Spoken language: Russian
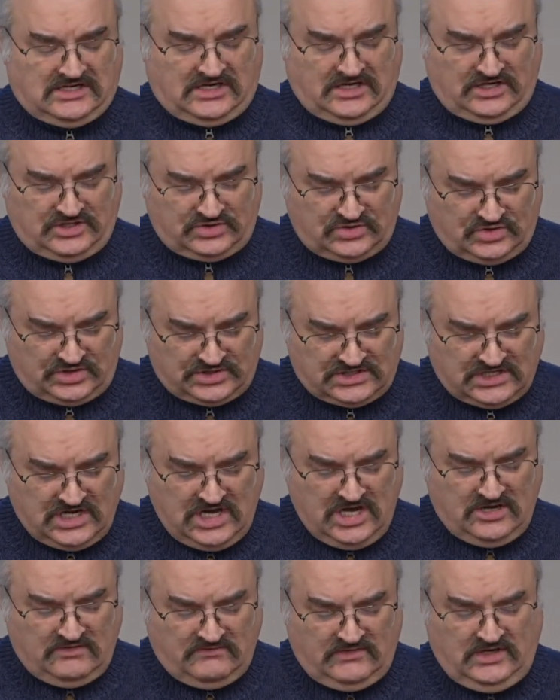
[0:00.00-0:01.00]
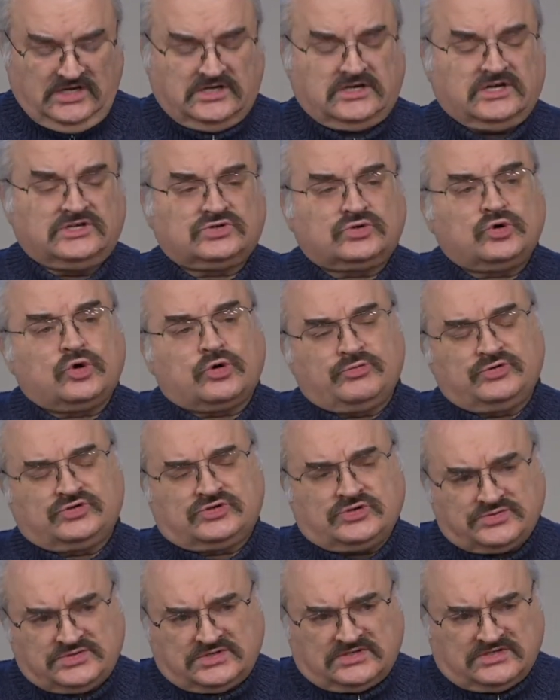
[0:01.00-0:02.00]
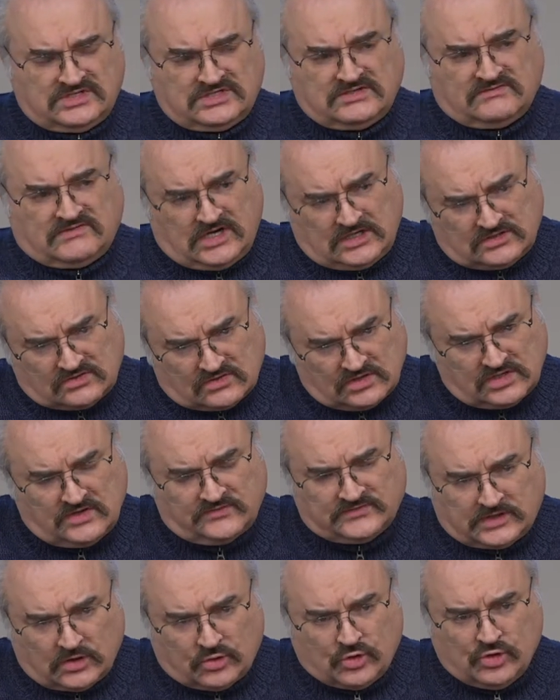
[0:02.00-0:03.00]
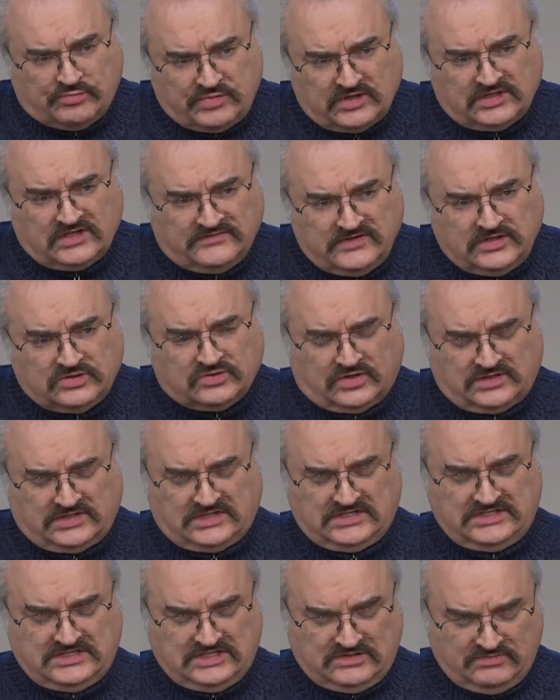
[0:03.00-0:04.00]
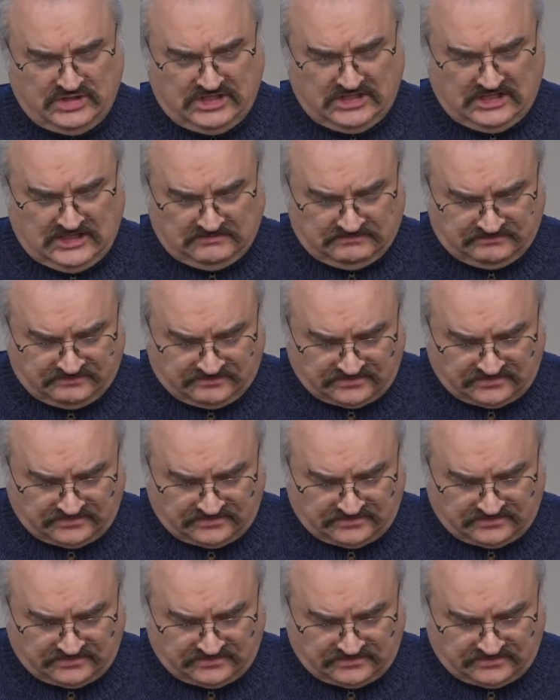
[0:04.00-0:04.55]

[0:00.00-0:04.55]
Христос великой скорби, собственно, называет только вторую половину этой седмины,